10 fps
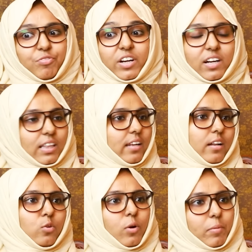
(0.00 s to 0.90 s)

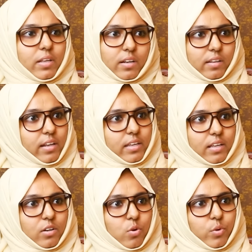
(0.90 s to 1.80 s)
வீழ்த்திடணும் அப்படிங்கிறதுல
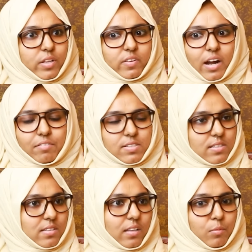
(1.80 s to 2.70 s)
இங்கே இருக்கக்கூடிய திராவிட
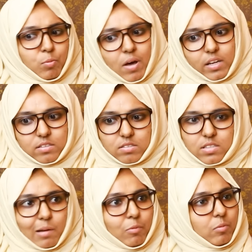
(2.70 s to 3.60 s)
சித்தாந்தமும் ஆரிய
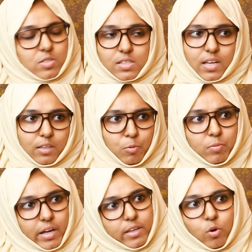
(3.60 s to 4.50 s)
சித்தாந்தமும்
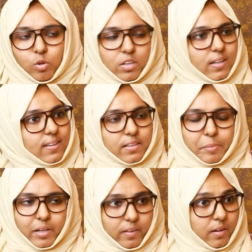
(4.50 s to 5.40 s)
சித்தாந்தமும் கைகோர்த்து நிற்குது
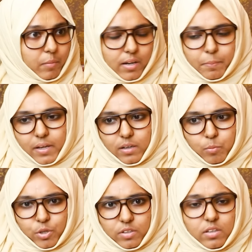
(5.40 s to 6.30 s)
அப்படிங்கிறத நம்மளால்
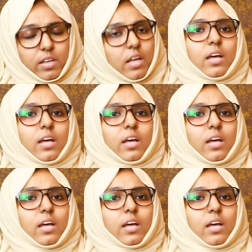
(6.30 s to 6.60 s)
பார்க்க முடியுது